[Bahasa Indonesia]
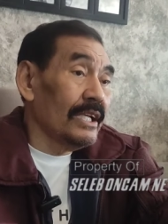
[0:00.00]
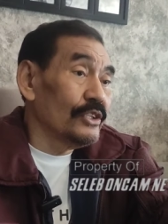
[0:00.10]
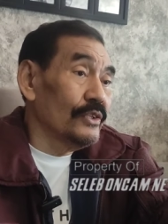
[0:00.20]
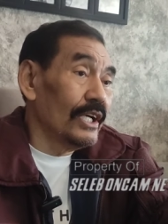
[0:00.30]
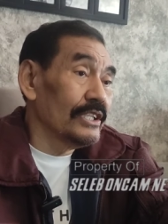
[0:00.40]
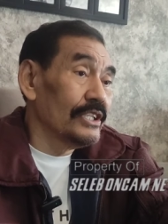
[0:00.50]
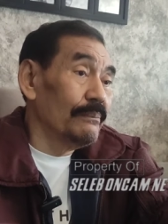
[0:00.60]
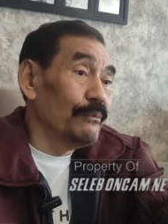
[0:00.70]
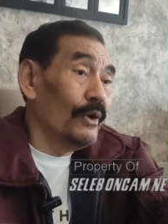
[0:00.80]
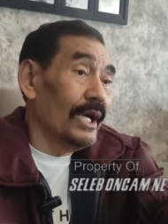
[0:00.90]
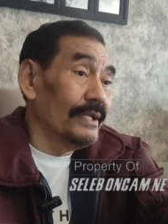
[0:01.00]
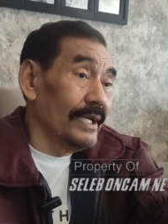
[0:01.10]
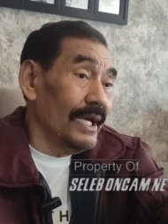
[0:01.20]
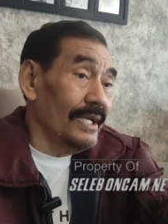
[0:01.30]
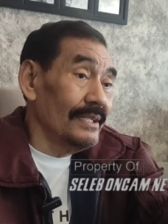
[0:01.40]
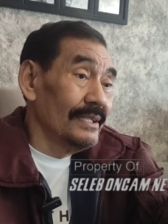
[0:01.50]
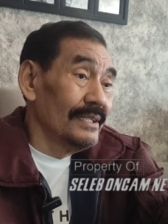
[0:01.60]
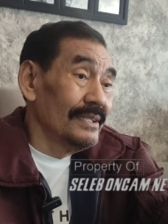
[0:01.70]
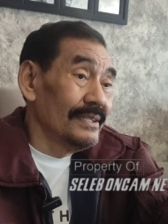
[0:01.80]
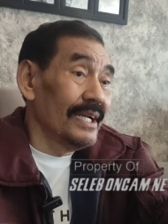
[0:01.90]
dan sudah kesimpulannya
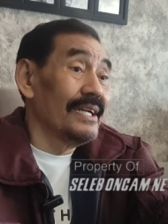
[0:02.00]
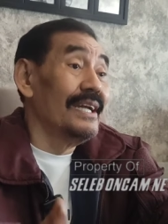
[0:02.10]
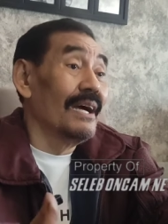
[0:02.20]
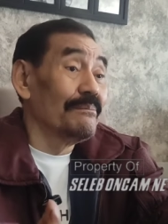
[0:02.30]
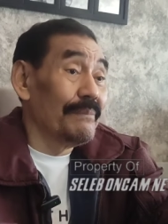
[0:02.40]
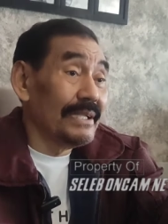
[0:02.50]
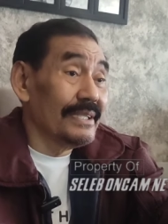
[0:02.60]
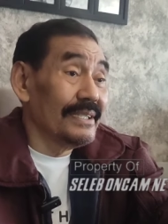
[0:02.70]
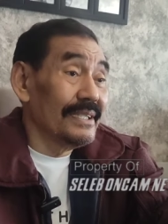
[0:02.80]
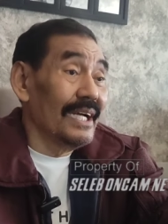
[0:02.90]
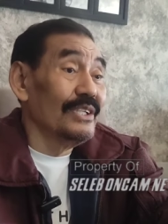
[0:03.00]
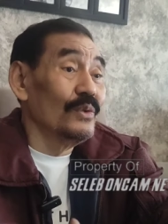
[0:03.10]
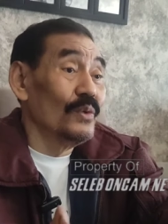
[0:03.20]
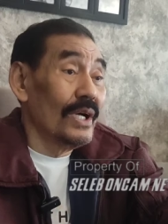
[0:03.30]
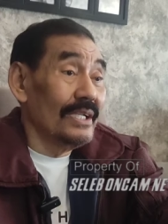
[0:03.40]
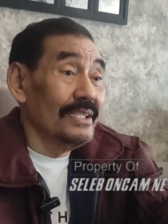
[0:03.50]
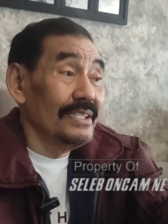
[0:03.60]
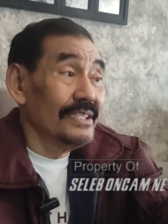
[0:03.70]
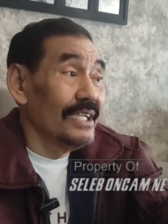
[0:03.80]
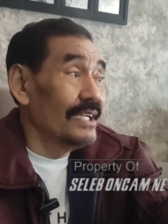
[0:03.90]
terdapat kandungan
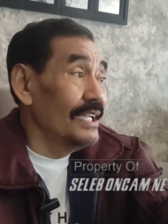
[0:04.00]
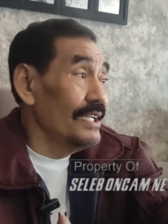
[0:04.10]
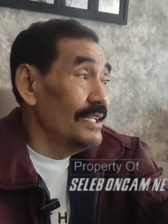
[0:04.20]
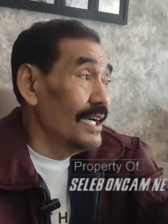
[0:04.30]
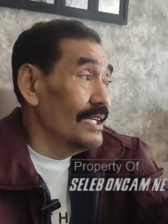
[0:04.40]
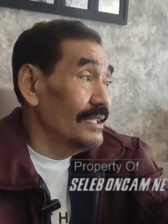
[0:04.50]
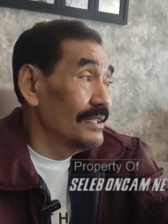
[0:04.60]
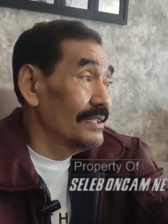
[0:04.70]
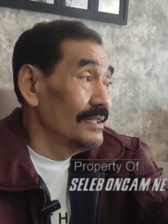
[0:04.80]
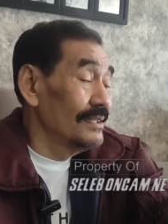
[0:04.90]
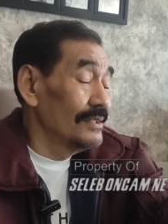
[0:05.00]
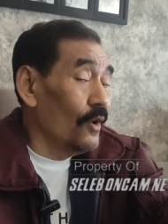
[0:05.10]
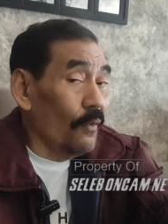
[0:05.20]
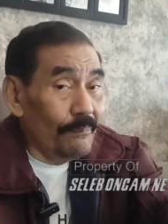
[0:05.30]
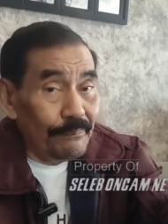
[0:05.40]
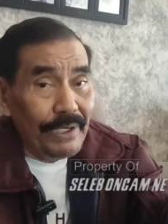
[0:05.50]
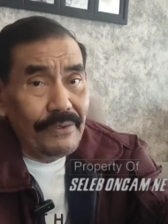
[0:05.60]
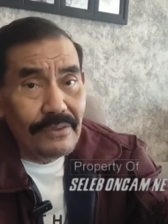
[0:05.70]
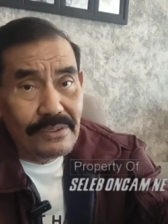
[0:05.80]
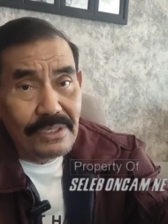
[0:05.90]
sianida
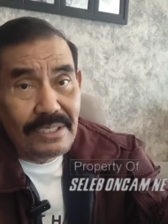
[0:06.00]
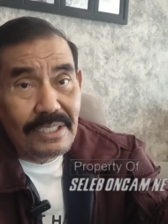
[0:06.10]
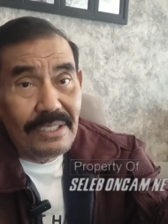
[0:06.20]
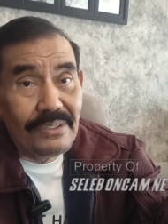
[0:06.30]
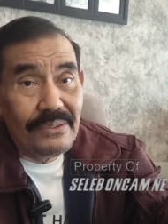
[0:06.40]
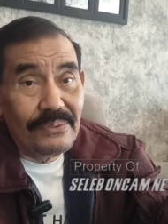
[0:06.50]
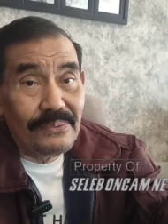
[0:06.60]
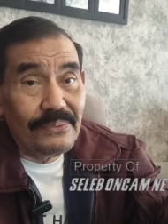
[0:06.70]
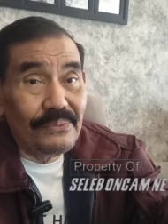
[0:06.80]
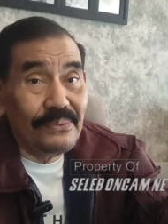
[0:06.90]
komplain dong saat itu